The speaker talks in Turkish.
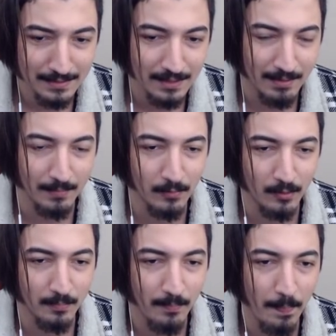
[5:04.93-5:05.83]
Tamam dur.
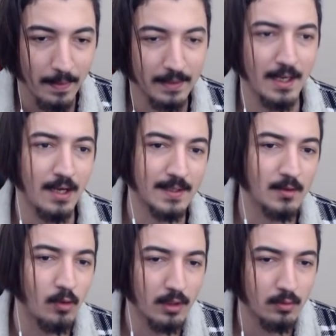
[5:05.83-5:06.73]
İki
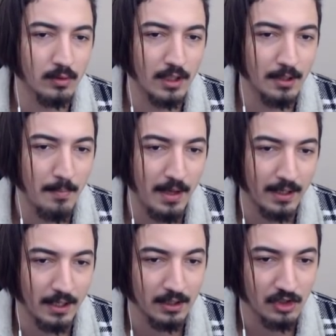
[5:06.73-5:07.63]
aksesuarı kullandım
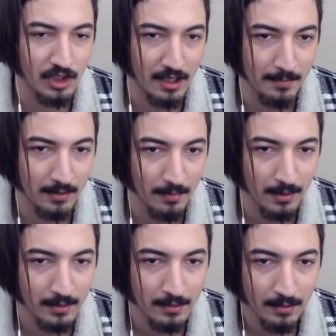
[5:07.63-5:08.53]
Berkay. İşe yaramadı ama.
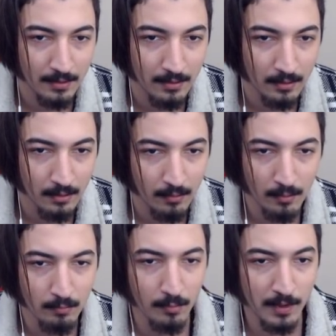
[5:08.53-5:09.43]

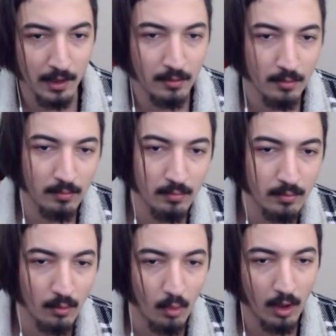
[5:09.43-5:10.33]
Bu bir. Uy,
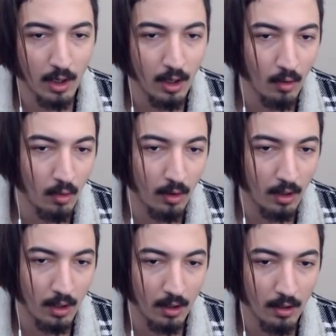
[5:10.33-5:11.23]
oha
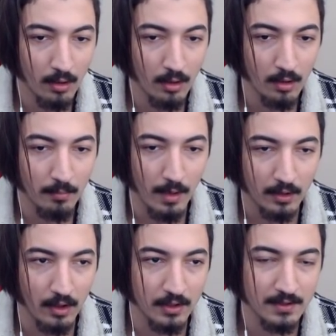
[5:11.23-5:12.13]
oha.
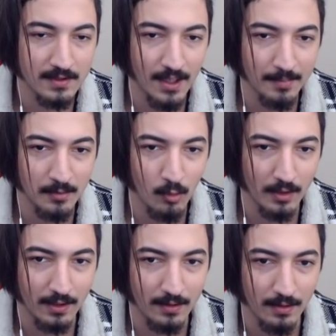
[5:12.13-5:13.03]
Berkay nasıl yaptın o
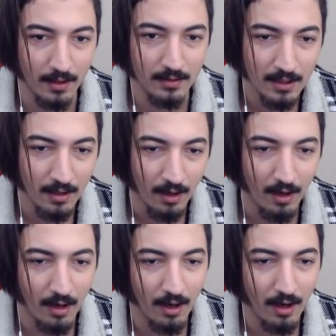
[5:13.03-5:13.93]
hareketi ya? Çok
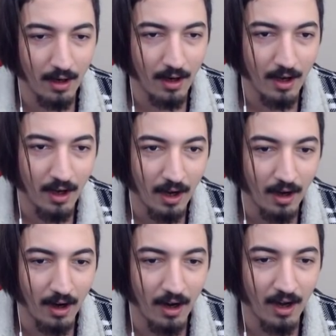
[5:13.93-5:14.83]
heyecan var ya.
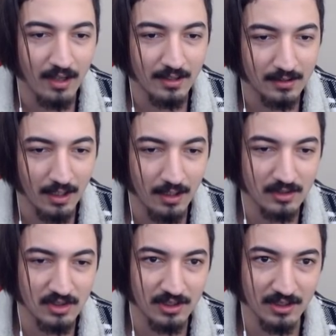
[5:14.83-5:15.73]
Adeta
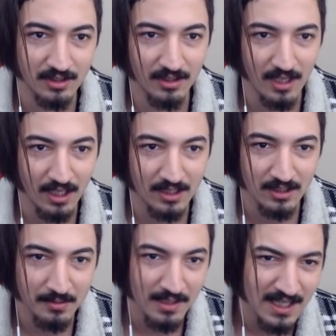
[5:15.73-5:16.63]
çıngıraklı
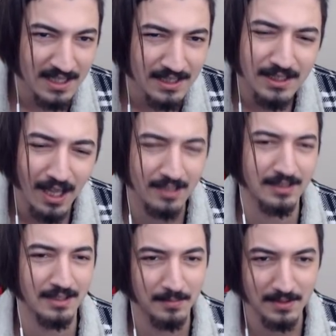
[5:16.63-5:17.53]
bir yılan
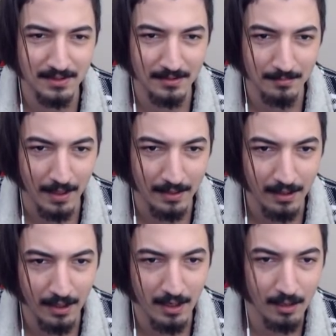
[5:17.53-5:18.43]
gibisin
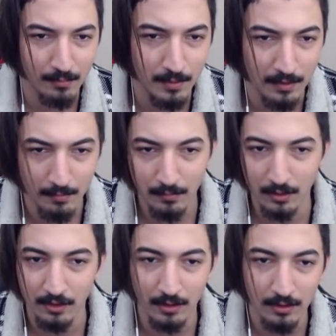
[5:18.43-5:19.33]
Berkay. Al bu bir, bu iki.